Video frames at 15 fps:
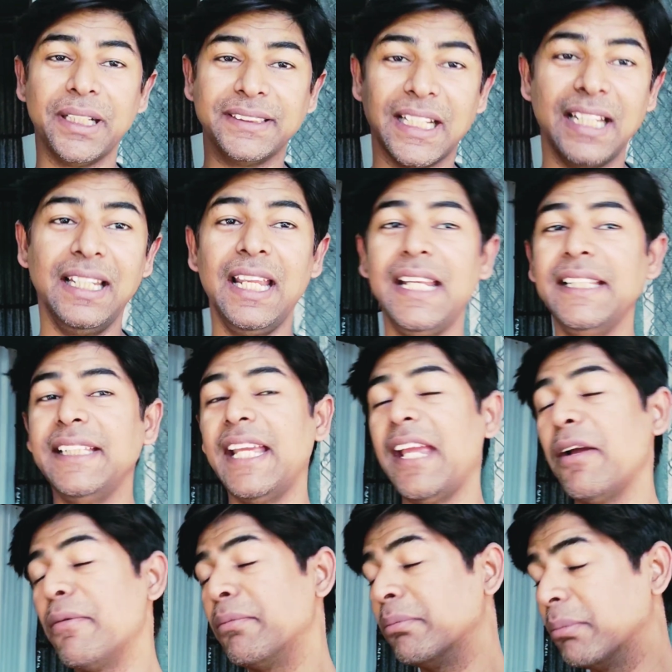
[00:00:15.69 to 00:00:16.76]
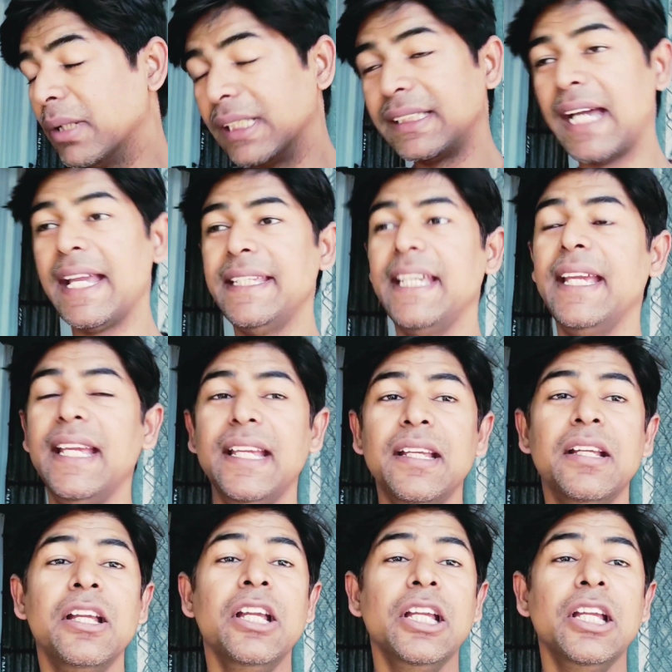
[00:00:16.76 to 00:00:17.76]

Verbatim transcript: पैसा ले लीजिए मत आइए